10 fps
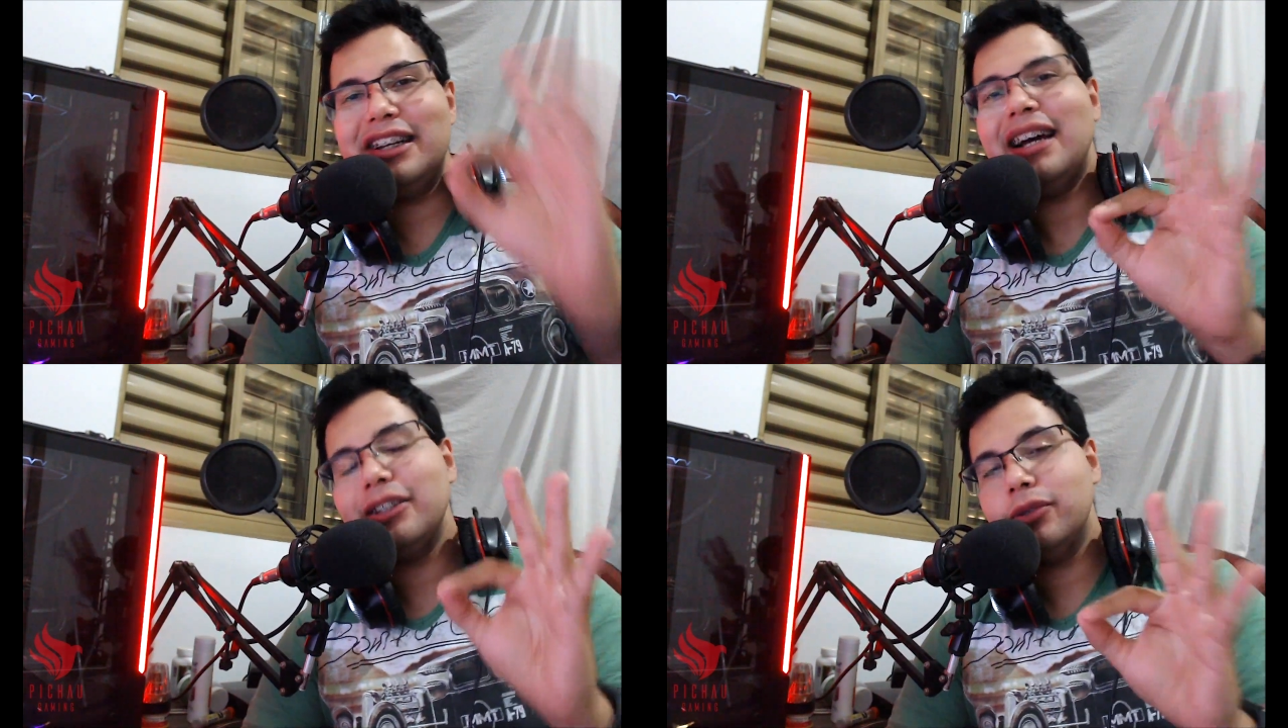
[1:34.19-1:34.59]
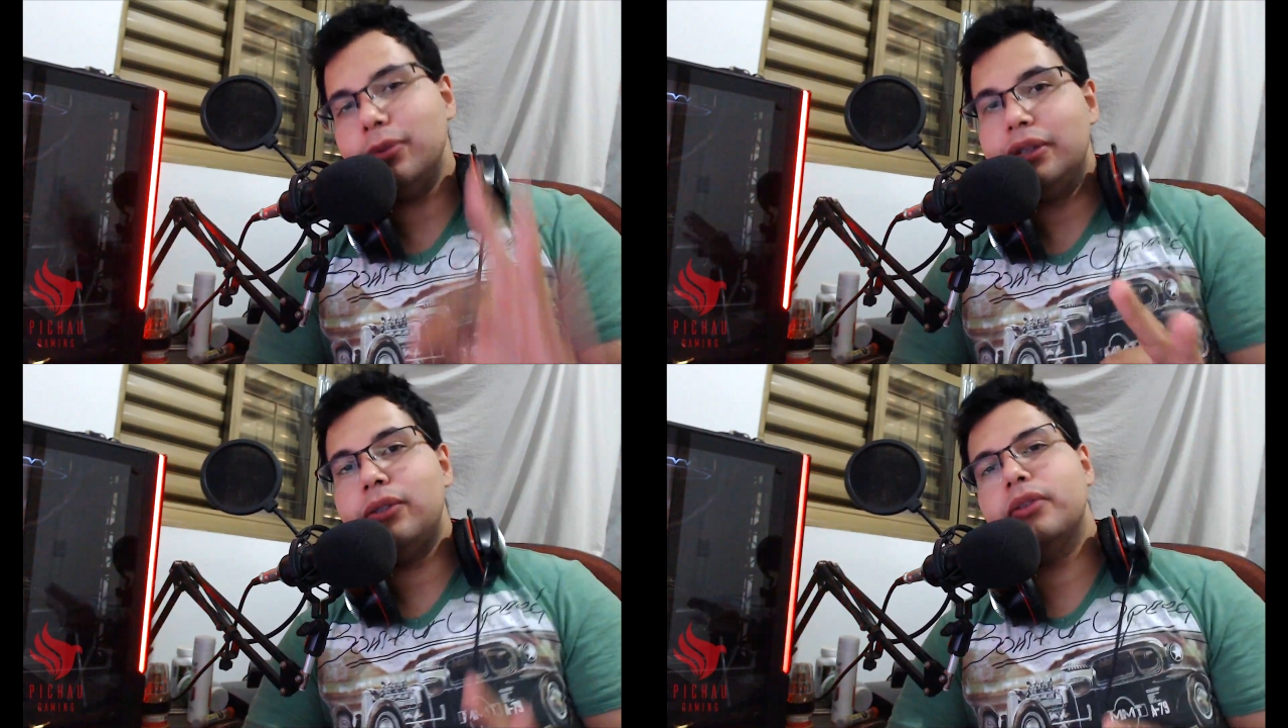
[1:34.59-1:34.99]

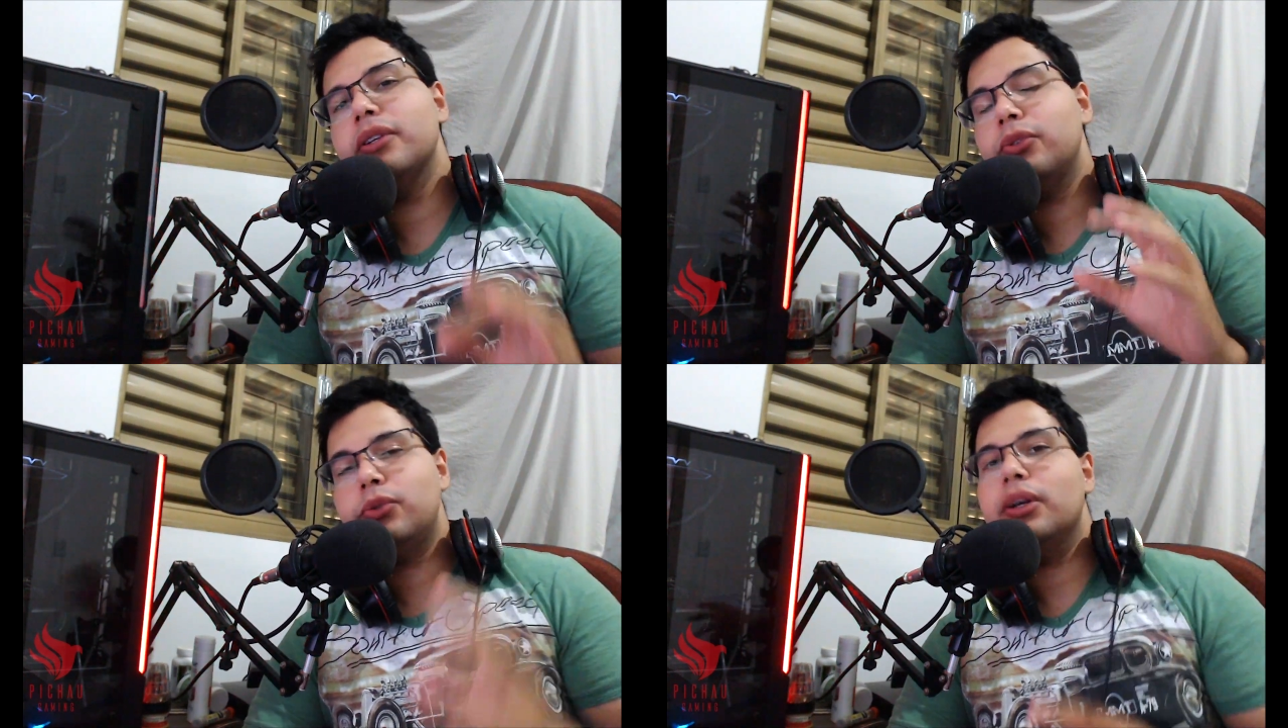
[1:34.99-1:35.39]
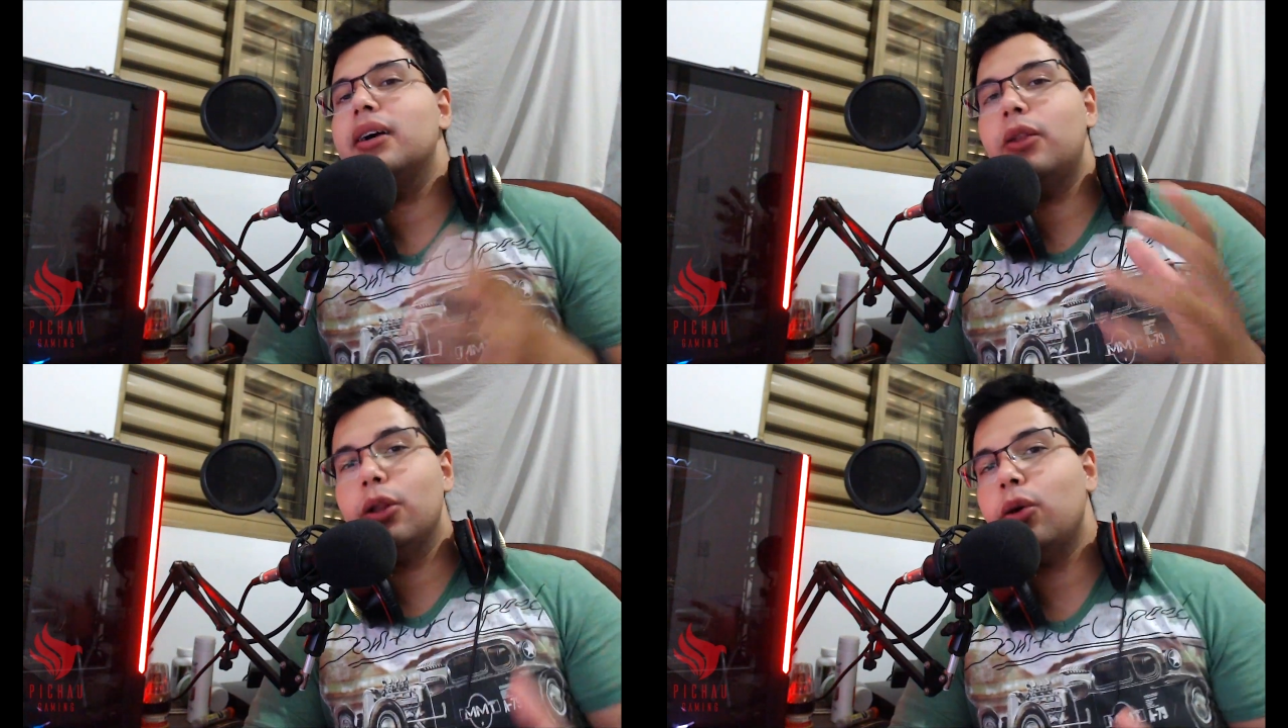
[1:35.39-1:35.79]
gratuito na
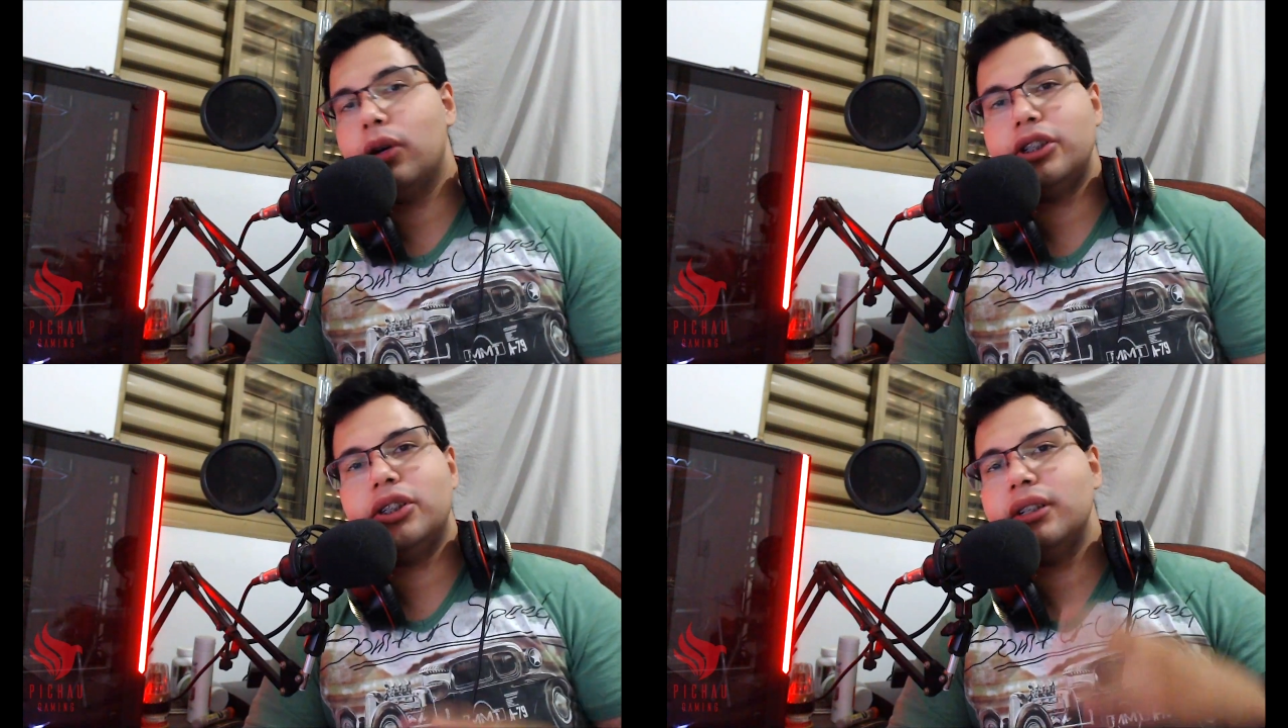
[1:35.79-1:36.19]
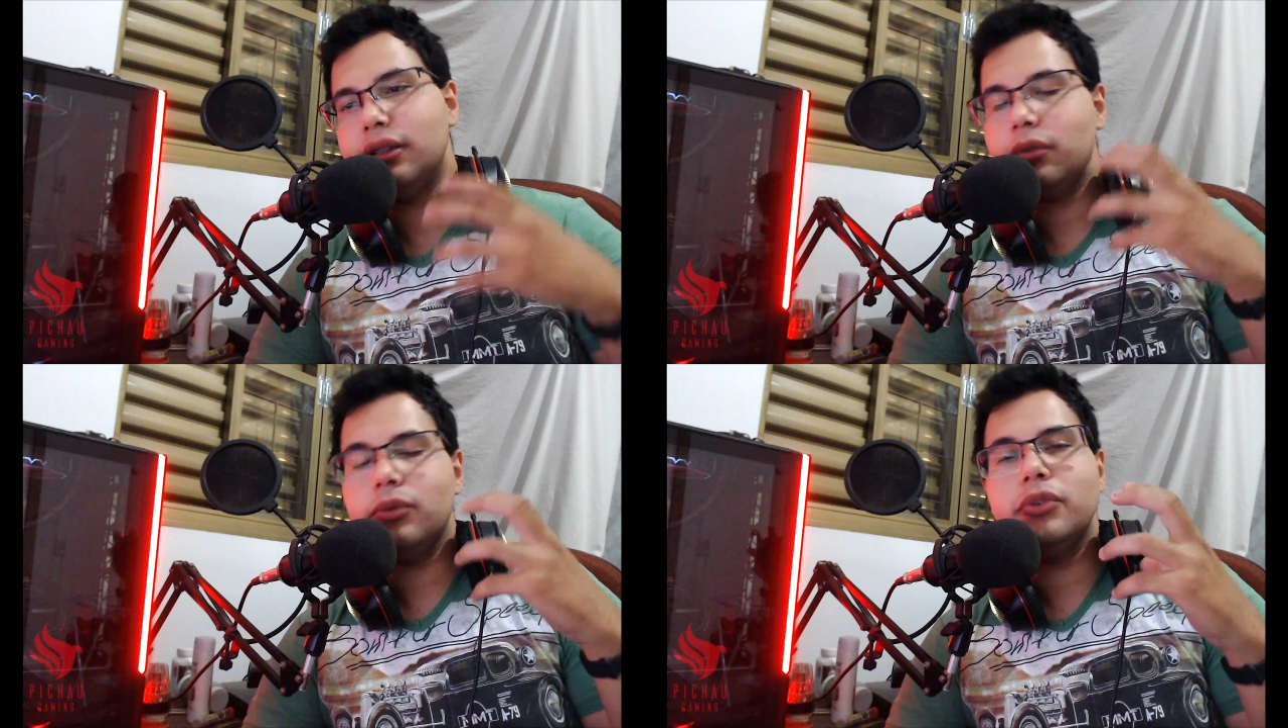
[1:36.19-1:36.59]
sua loja,
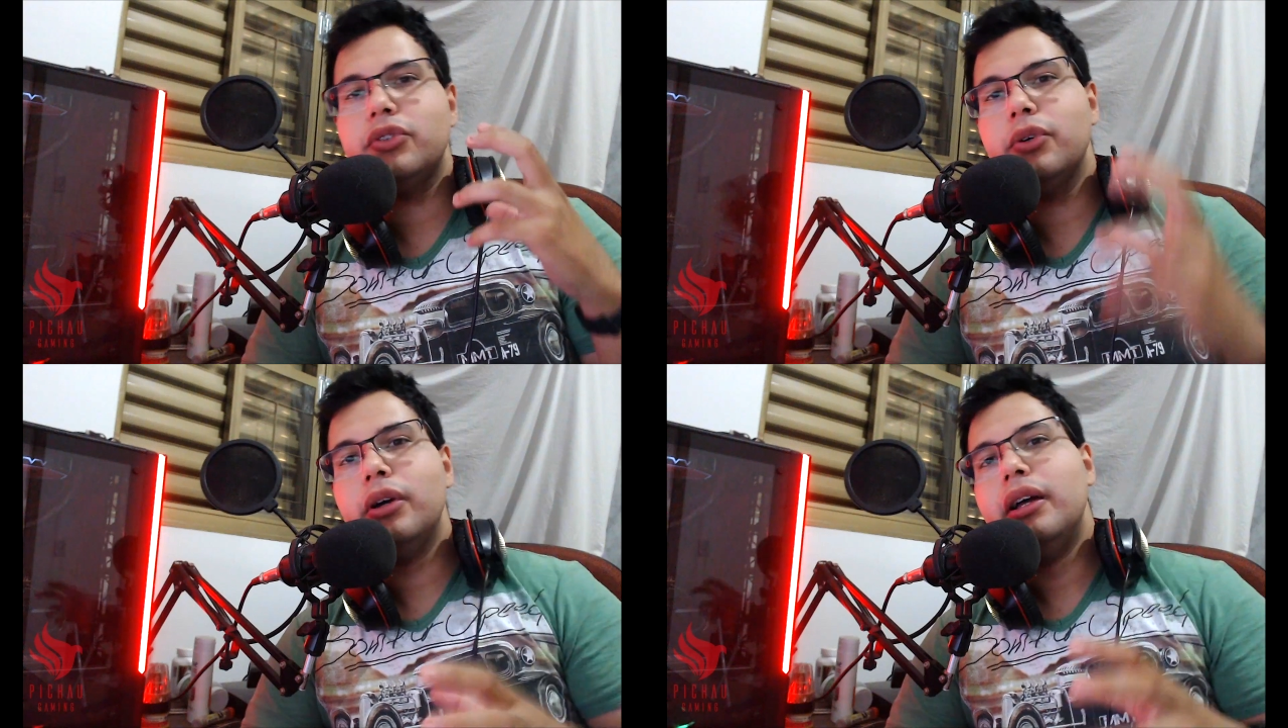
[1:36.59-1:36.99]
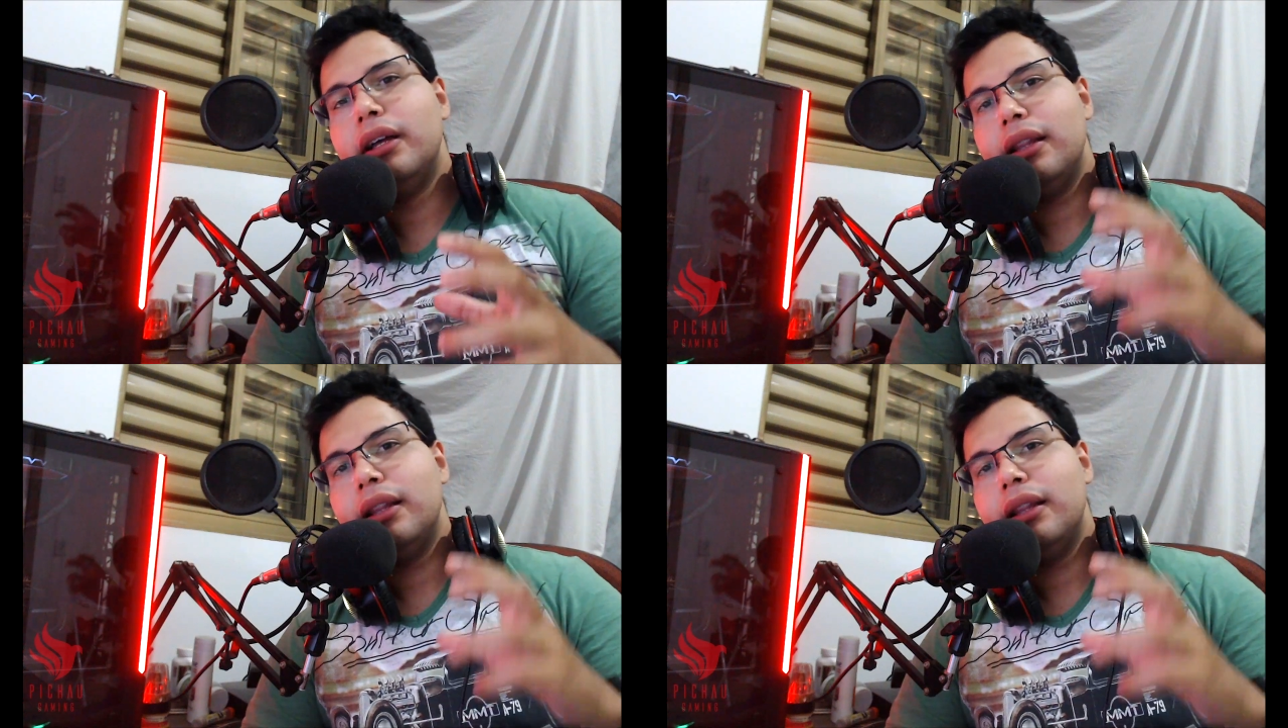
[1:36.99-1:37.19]
dentro do seu,